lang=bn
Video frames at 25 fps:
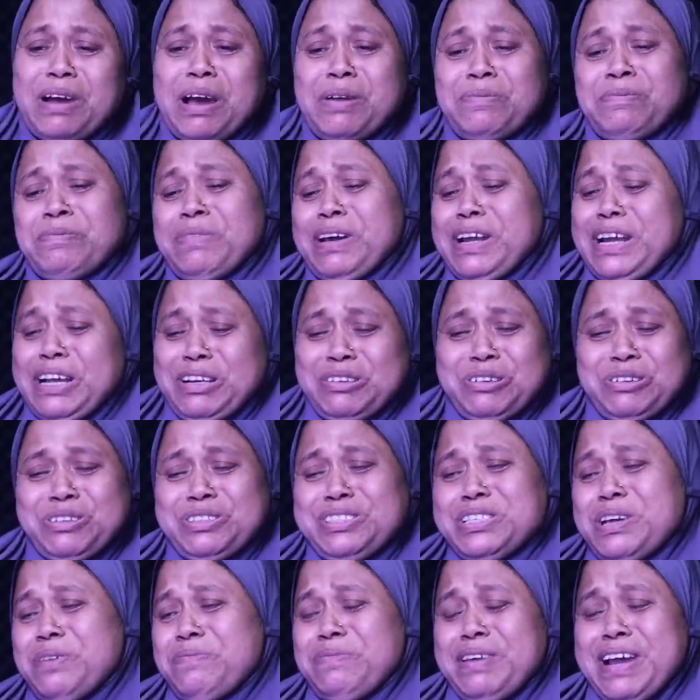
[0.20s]
সব মারে
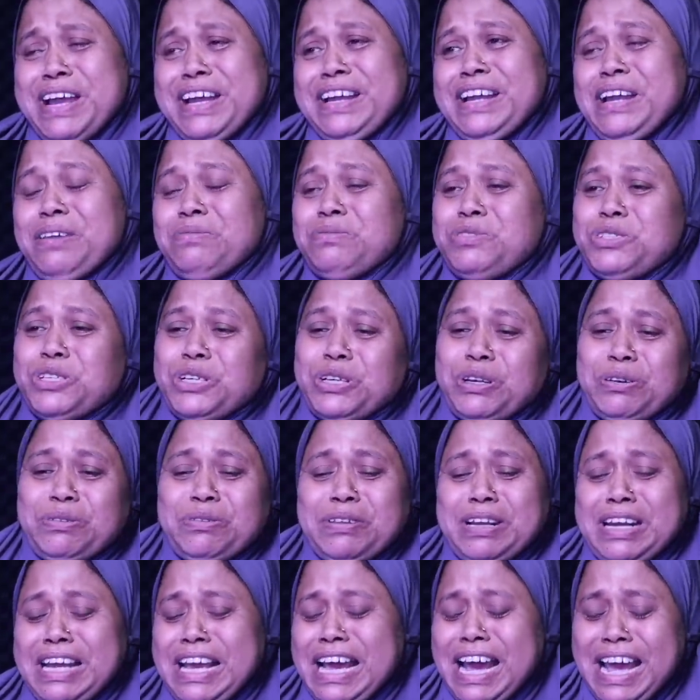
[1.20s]
খুঁজা পাই না আমি
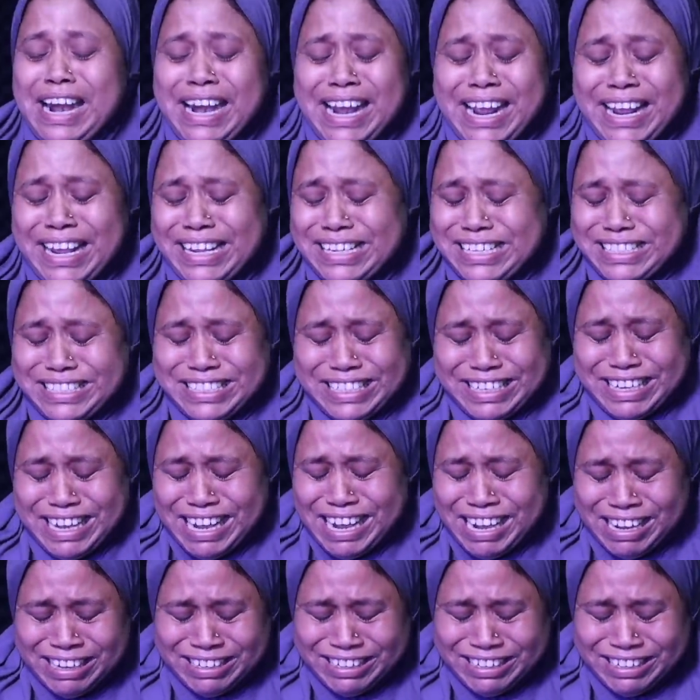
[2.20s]
ছোটবেলায় হারাই গেছি গা